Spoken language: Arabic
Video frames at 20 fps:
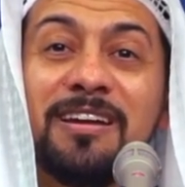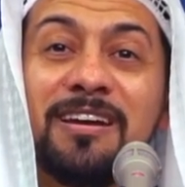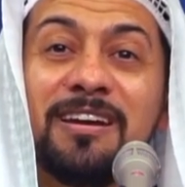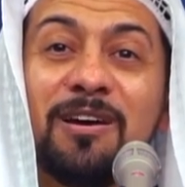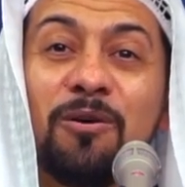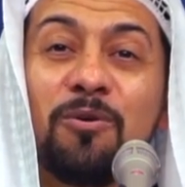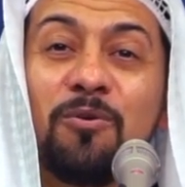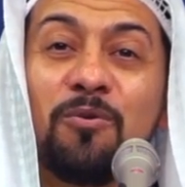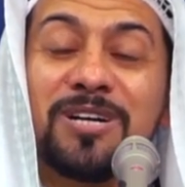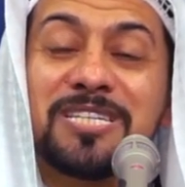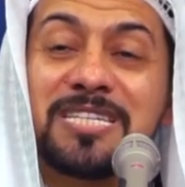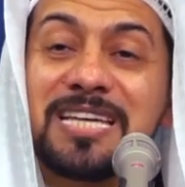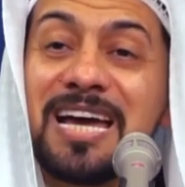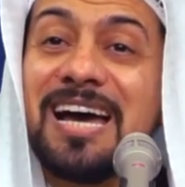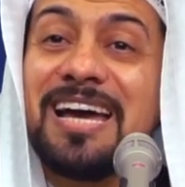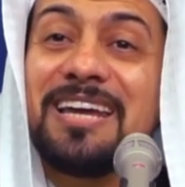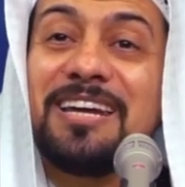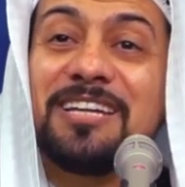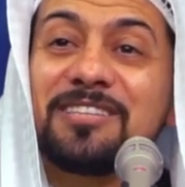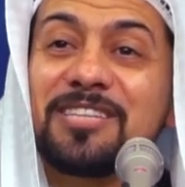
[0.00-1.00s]
اللي هو
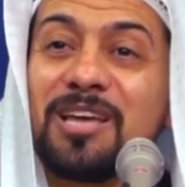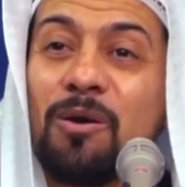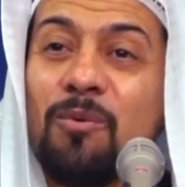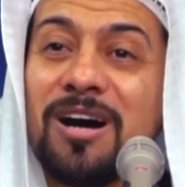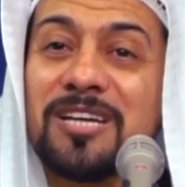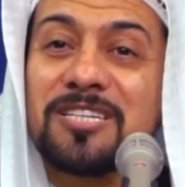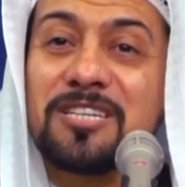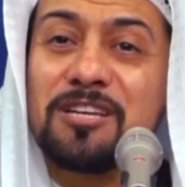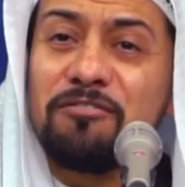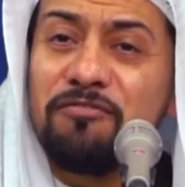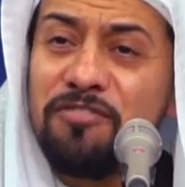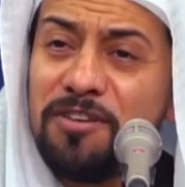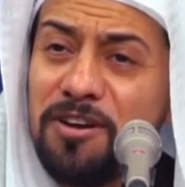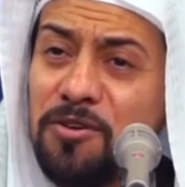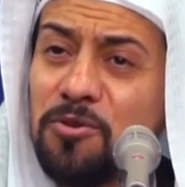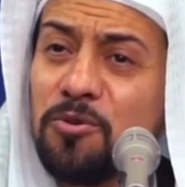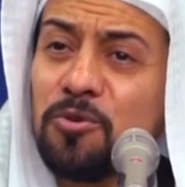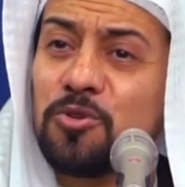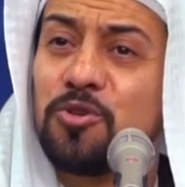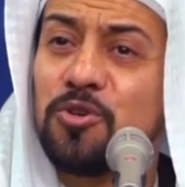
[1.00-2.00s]
وسائل التواصل في
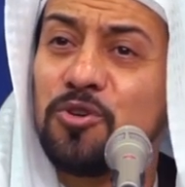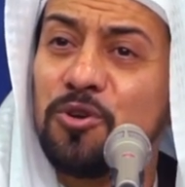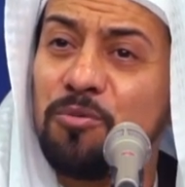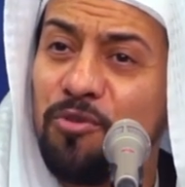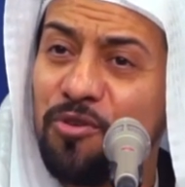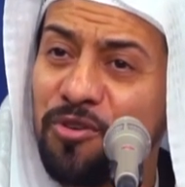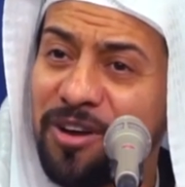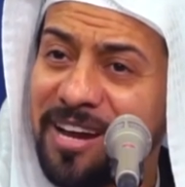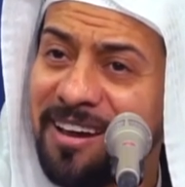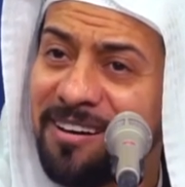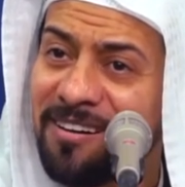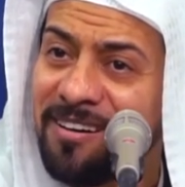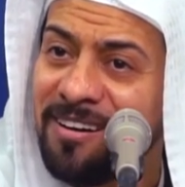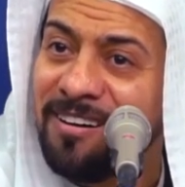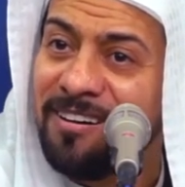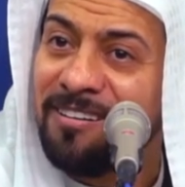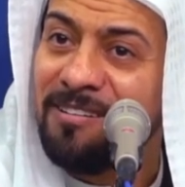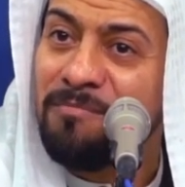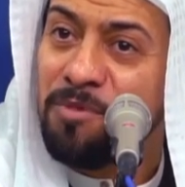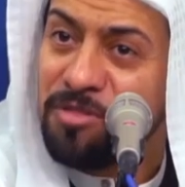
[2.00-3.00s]
اليوتيوب
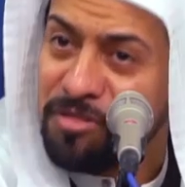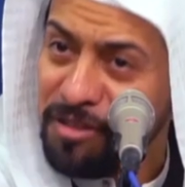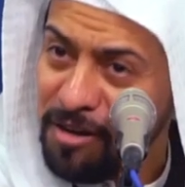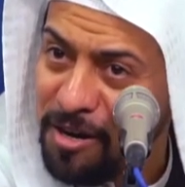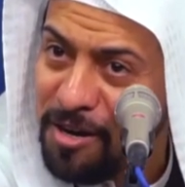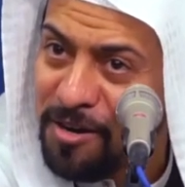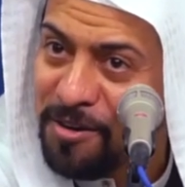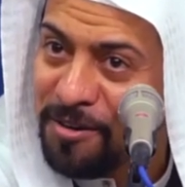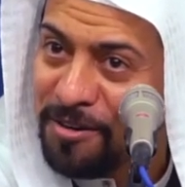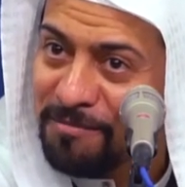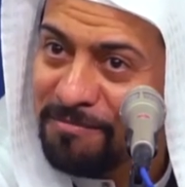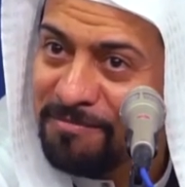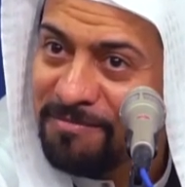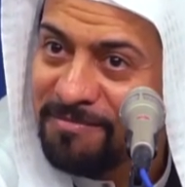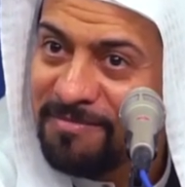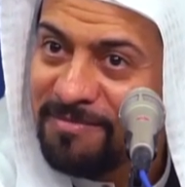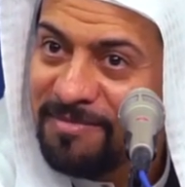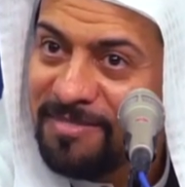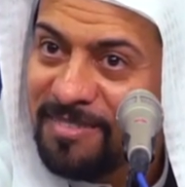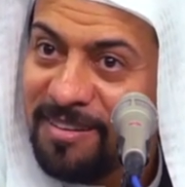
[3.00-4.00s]
وغيره مثل اليوم
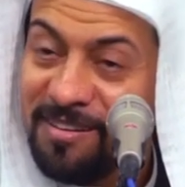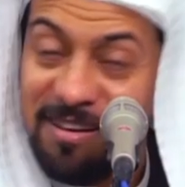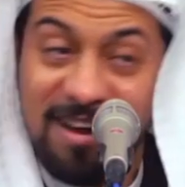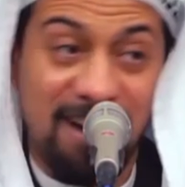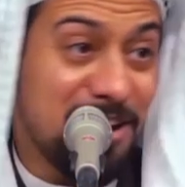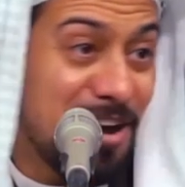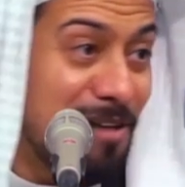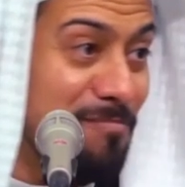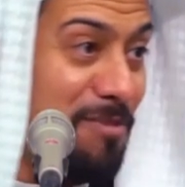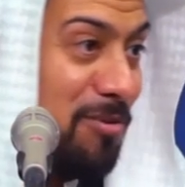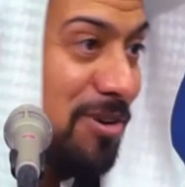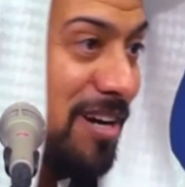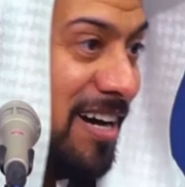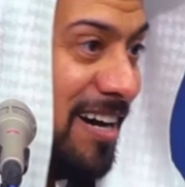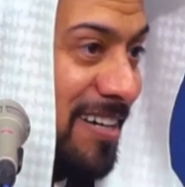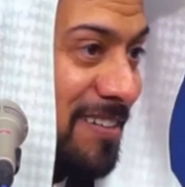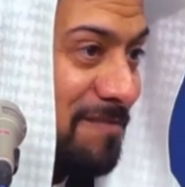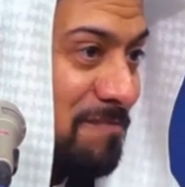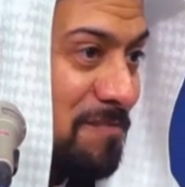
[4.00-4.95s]
لا يا مولاي